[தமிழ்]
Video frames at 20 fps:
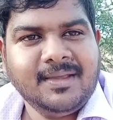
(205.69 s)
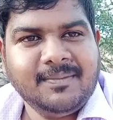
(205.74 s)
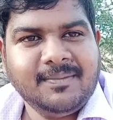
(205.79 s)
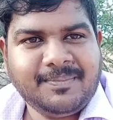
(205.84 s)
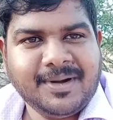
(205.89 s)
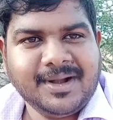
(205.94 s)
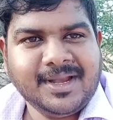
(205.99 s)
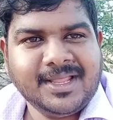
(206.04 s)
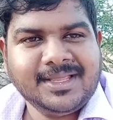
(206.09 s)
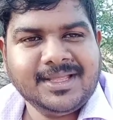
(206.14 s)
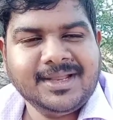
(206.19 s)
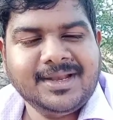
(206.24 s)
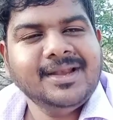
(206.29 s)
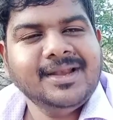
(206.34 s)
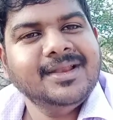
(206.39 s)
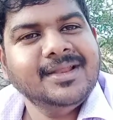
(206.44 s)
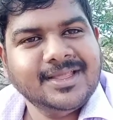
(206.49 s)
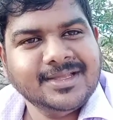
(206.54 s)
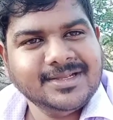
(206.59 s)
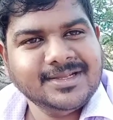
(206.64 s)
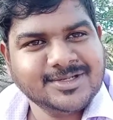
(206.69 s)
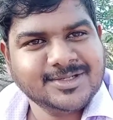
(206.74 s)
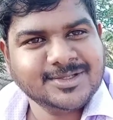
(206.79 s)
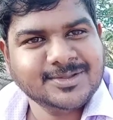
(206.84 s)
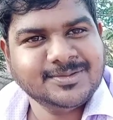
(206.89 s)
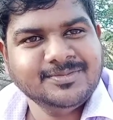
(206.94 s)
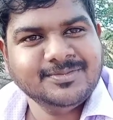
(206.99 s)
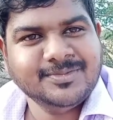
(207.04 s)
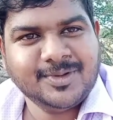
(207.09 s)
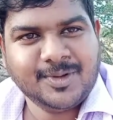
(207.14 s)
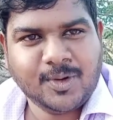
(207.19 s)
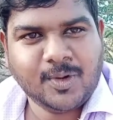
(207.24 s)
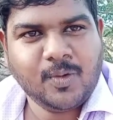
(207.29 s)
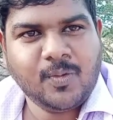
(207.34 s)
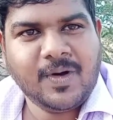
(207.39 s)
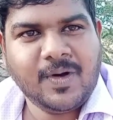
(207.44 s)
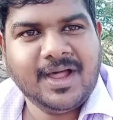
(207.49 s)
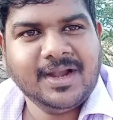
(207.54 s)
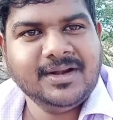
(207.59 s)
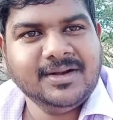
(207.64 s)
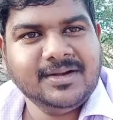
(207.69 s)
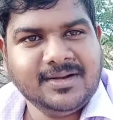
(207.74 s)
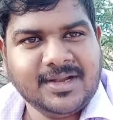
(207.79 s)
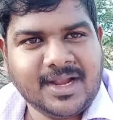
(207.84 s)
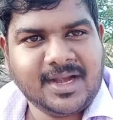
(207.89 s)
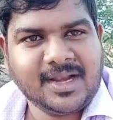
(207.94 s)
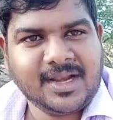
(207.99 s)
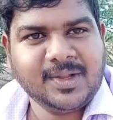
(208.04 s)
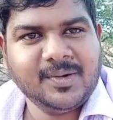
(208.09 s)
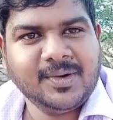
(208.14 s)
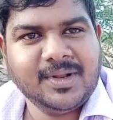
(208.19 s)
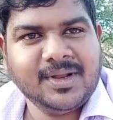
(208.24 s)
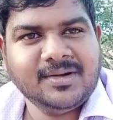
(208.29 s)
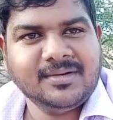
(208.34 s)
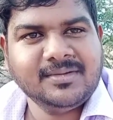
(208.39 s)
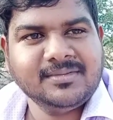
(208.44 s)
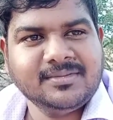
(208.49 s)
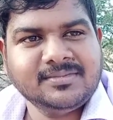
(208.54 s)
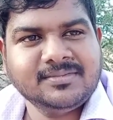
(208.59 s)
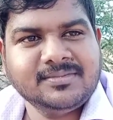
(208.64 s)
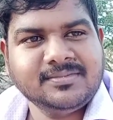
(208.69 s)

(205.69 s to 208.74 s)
இப்பணியில் என்றும் யோவான் நன்றியுடன்